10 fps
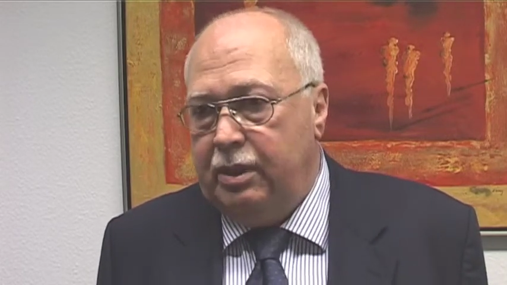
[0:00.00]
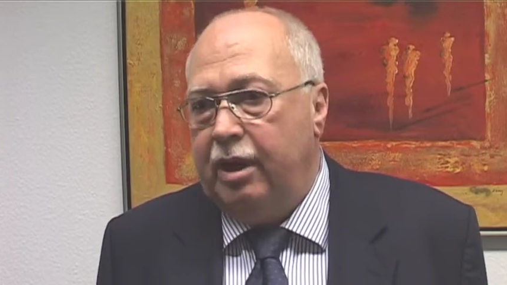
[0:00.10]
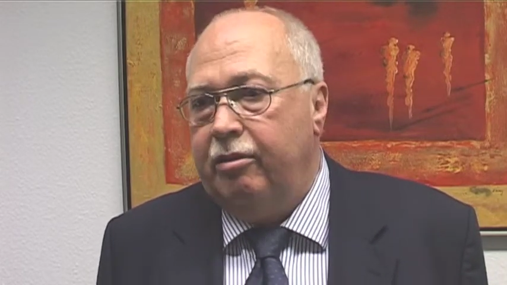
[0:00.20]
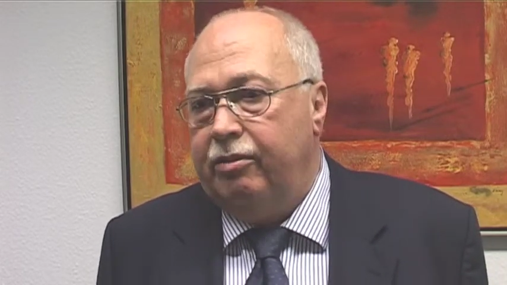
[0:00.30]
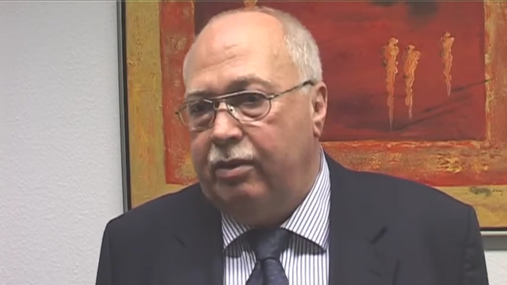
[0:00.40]
die
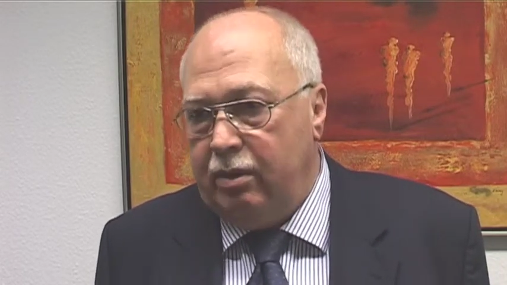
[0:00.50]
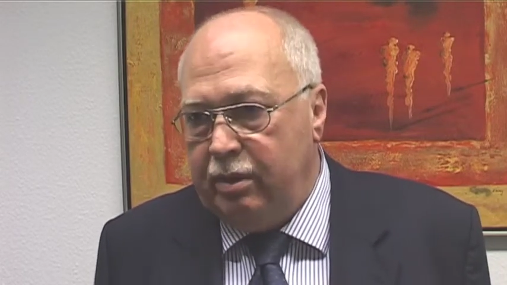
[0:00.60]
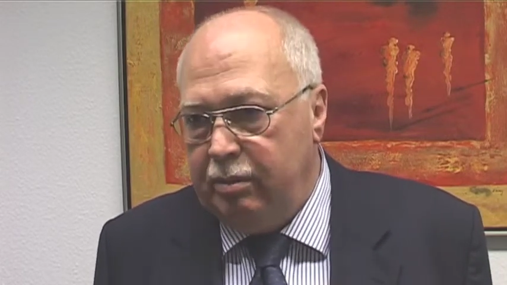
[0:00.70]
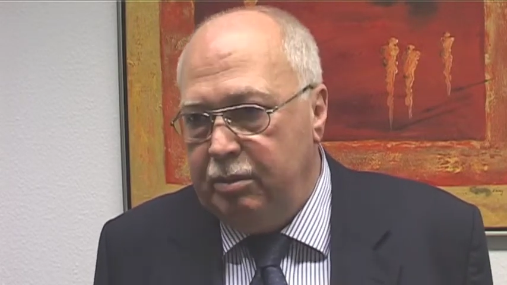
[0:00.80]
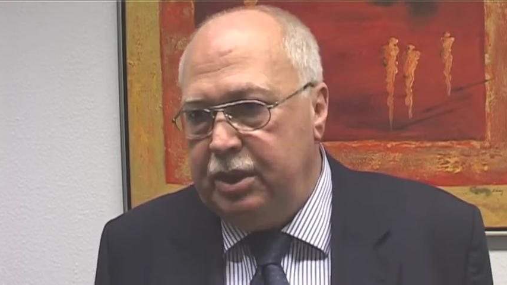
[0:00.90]

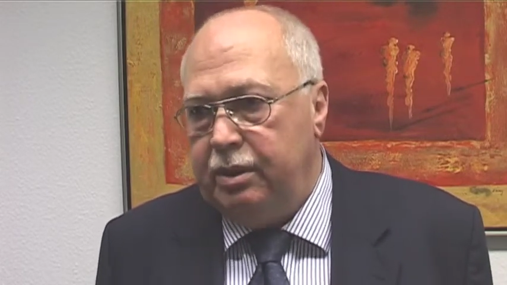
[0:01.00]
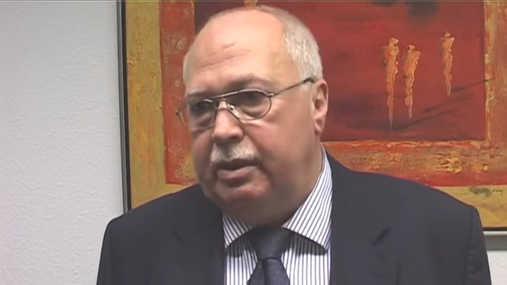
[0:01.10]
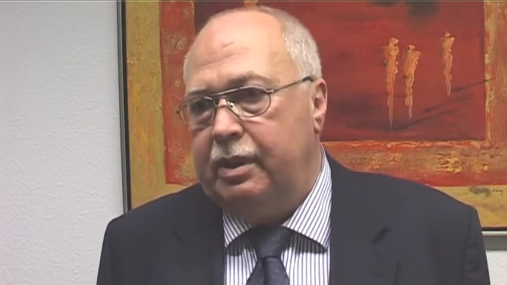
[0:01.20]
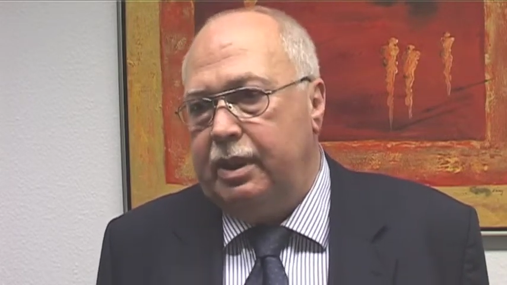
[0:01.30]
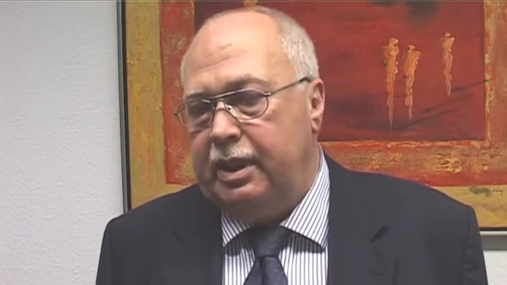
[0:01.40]
erfordern
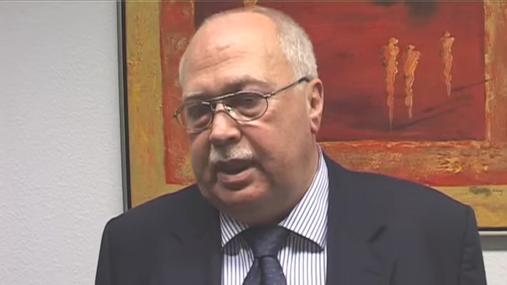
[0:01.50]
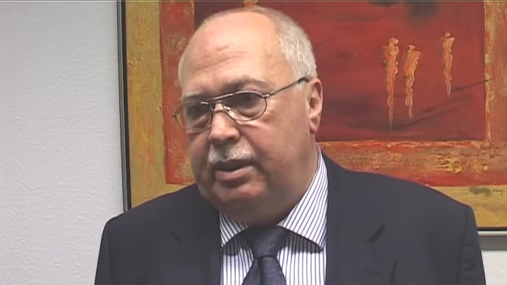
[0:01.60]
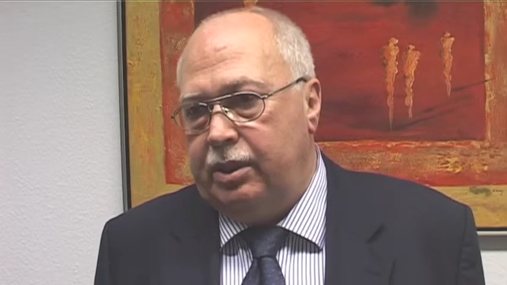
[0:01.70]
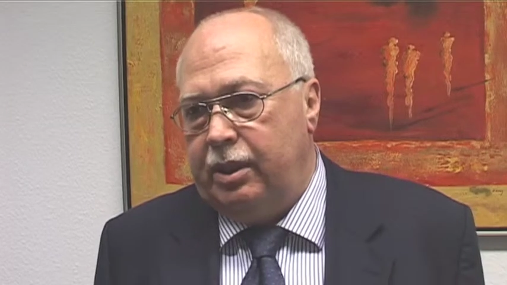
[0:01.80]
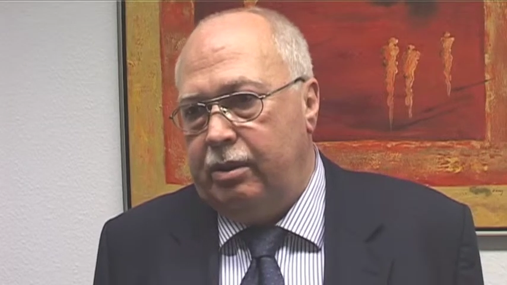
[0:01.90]
besondere
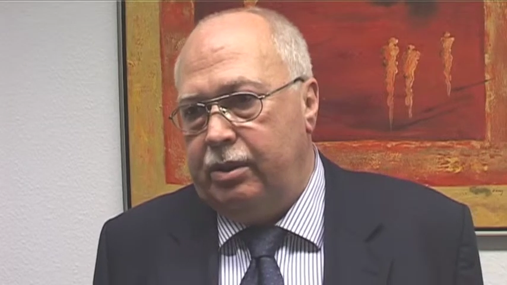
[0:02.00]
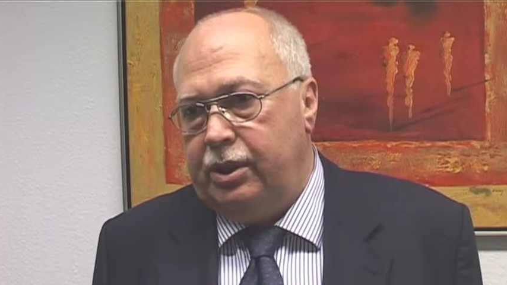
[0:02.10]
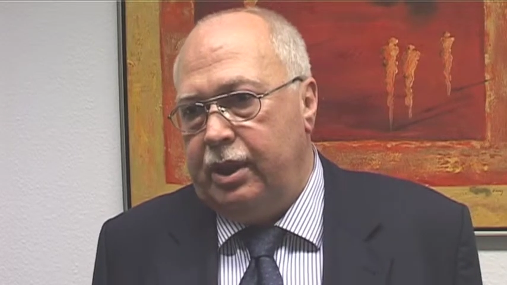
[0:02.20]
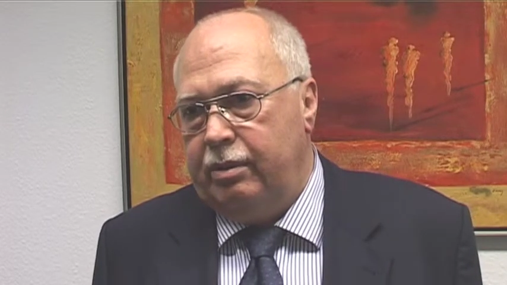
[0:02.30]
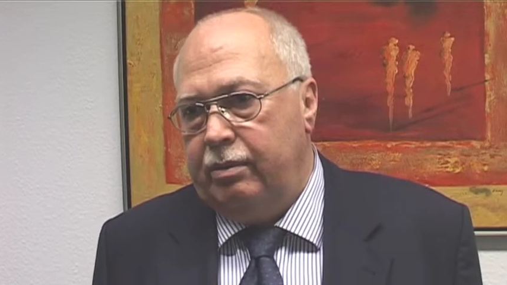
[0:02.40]
technische
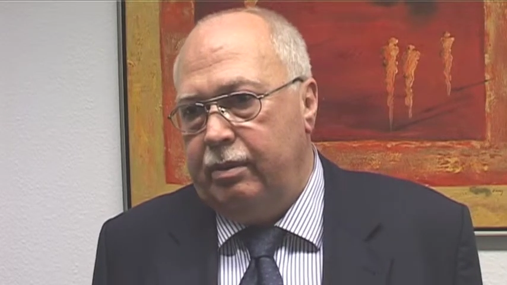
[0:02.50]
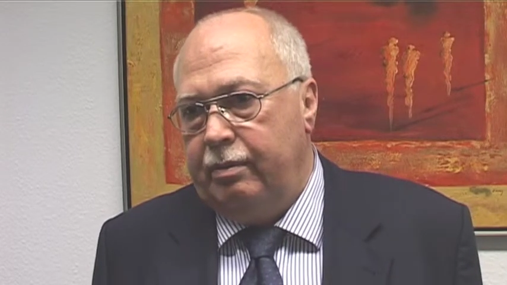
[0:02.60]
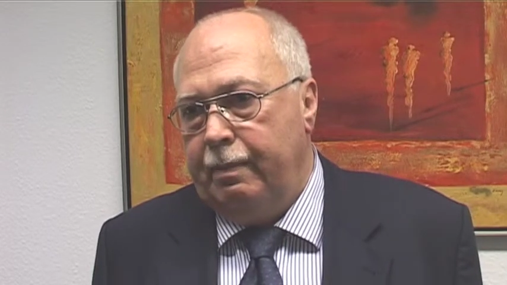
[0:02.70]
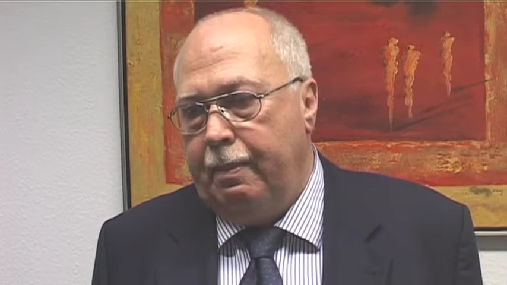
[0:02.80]
Ausstattung.